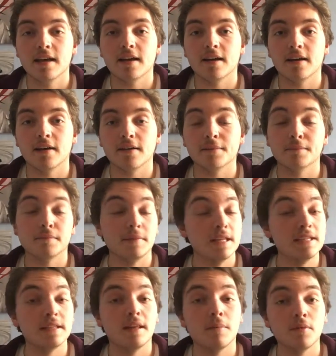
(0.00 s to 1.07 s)
Euh,
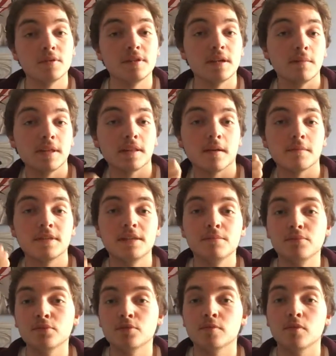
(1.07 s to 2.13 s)
n'hésitez pas aussi à mettre un petit
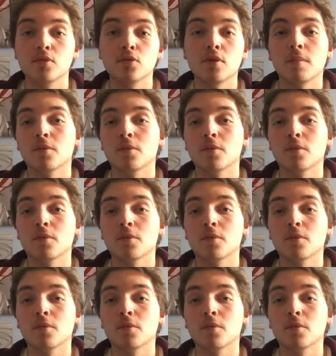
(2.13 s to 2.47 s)
pouce bleu,